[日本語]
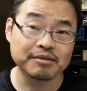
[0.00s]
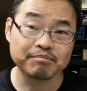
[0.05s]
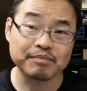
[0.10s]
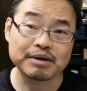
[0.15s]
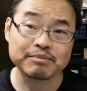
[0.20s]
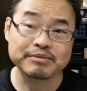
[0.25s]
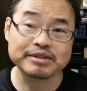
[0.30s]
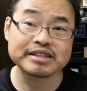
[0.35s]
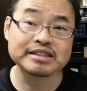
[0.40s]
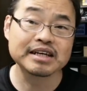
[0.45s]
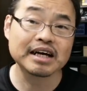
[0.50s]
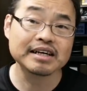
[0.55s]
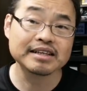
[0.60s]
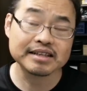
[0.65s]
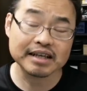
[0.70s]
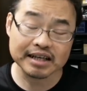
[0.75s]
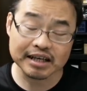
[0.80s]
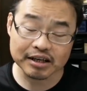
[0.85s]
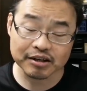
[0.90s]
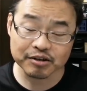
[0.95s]
まあ、短いん
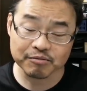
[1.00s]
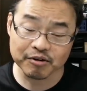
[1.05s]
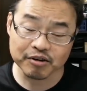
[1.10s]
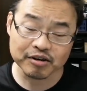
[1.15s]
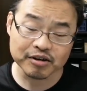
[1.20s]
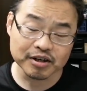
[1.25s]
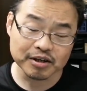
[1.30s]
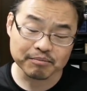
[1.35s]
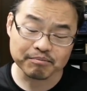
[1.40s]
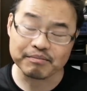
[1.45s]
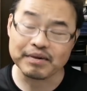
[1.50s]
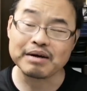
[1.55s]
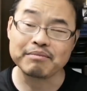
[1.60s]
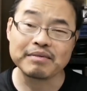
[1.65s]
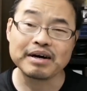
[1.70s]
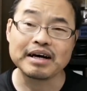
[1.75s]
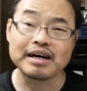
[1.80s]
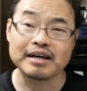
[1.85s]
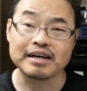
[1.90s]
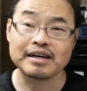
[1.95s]
だけれども、まあ
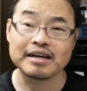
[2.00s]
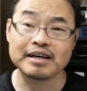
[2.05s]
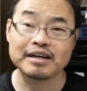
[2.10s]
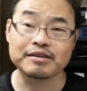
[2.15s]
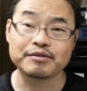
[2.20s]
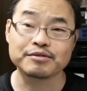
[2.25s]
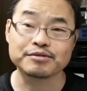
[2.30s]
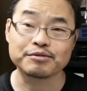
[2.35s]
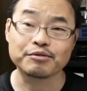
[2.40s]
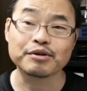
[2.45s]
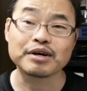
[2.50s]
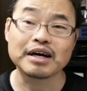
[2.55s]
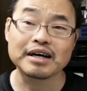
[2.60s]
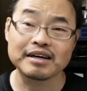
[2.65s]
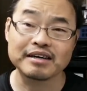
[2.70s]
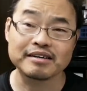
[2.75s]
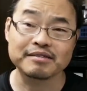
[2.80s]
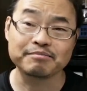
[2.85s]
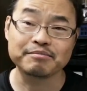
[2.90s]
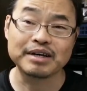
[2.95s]
まあ、あの、その
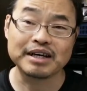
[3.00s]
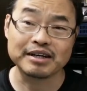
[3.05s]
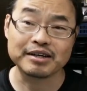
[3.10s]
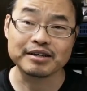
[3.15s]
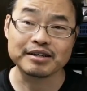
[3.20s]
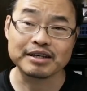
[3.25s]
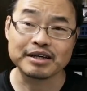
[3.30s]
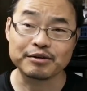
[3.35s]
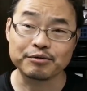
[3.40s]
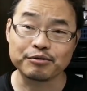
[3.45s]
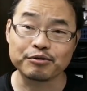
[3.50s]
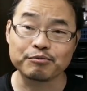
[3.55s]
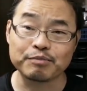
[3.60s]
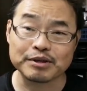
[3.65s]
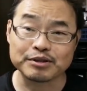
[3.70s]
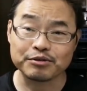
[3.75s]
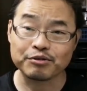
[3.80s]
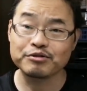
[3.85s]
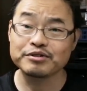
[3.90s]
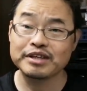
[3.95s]
間、まあ、あの、この
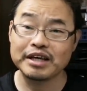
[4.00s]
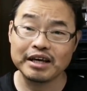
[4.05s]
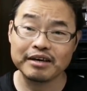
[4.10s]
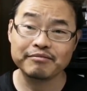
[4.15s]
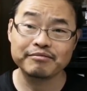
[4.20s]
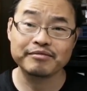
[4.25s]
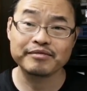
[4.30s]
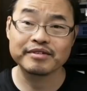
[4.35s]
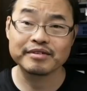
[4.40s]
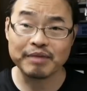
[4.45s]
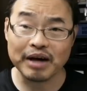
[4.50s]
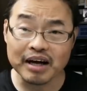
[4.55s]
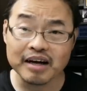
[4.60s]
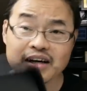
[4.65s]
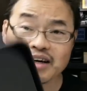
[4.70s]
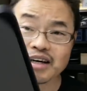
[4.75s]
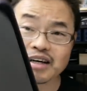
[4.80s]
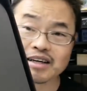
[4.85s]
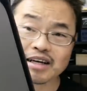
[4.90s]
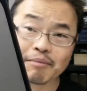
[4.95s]
パソコンで、ま
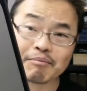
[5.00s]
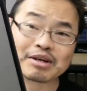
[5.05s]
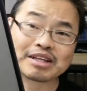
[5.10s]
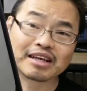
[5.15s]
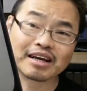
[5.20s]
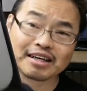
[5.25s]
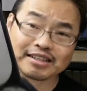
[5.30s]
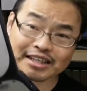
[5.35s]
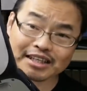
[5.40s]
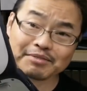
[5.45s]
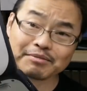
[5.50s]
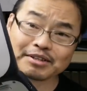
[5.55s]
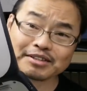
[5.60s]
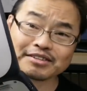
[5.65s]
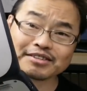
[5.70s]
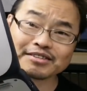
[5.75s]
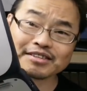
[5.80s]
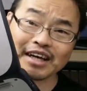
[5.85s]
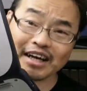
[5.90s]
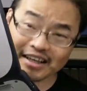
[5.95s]
頑張って稼ぎま
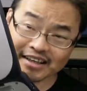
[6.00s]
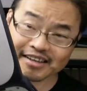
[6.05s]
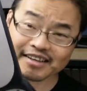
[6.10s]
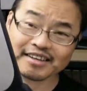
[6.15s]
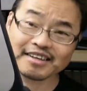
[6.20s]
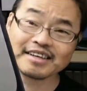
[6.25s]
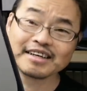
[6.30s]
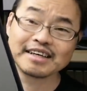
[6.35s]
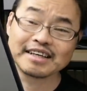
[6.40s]
す。はい。